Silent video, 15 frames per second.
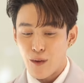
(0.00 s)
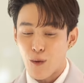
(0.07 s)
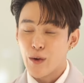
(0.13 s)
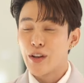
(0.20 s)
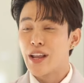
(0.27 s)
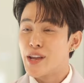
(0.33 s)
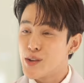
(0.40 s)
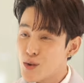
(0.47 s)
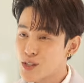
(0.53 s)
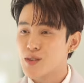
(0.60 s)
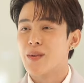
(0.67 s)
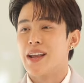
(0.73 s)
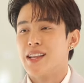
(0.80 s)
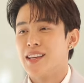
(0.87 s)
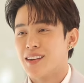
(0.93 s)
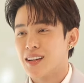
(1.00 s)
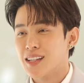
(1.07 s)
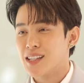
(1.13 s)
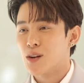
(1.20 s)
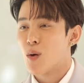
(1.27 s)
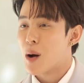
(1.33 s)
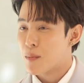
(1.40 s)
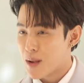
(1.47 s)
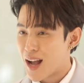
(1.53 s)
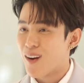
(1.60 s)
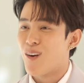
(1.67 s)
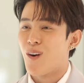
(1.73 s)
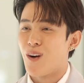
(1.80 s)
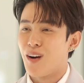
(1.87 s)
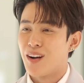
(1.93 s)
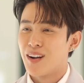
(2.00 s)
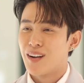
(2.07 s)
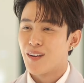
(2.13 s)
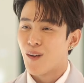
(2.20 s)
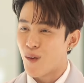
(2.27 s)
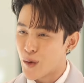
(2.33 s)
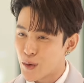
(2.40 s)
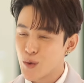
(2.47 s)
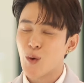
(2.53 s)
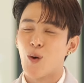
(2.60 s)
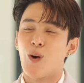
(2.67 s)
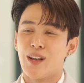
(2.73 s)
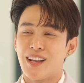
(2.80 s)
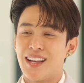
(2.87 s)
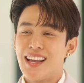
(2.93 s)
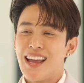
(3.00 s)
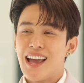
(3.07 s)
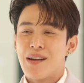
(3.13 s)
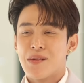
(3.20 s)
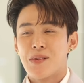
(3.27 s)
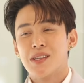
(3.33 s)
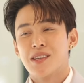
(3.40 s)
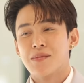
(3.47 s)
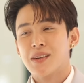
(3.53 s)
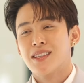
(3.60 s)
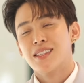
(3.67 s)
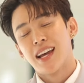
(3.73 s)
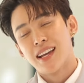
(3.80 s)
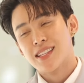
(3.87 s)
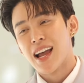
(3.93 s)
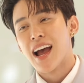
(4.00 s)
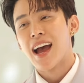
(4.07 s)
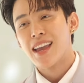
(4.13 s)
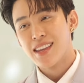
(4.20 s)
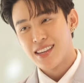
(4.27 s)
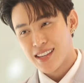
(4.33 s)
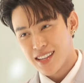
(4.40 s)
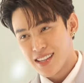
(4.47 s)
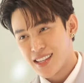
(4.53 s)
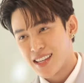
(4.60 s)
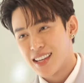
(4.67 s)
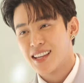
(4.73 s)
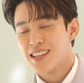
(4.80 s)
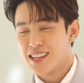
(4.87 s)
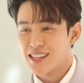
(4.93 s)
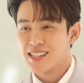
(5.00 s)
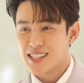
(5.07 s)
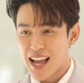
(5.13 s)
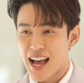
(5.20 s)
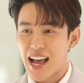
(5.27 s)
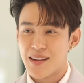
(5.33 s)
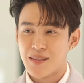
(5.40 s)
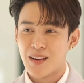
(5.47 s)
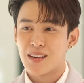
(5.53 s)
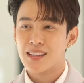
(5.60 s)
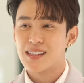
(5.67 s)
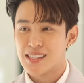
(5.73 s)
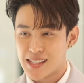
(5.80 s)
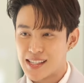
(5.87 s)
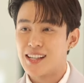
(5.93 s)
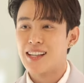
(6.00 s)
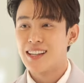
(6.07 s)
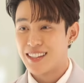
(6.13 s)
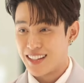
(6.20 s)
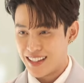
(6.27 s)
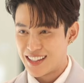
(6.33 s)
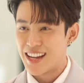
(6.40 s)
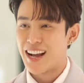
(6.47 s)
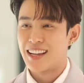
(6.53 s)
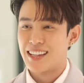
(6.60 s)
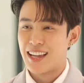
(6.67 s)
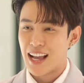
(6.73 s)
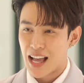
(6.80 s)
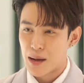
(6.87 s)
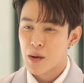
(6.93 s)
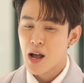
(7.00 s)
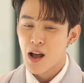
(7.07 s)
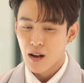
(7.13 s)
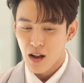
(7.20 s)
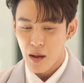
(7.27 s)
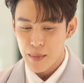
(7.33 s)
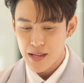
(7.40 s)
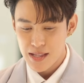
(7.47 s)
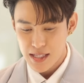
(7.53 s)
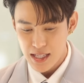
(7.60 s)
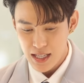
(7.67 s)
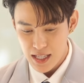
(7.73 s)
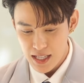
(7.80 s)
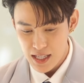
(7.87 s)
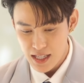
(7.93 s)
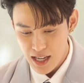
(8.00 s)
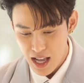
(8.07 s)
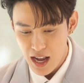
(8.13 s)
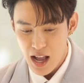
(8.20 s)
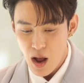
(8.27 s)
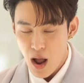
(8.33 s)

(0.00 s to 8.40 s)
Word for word: คนในยุคสมัยนี้ก็คือความรักของคนทุกคนไม่ว่าจะเป็นชายชายหญิงหญิงหญิงชายมันก็คือซีรีส์หนึ่งเรื่องเนี่ยครับก็เป็นซีรีส์เรื่อง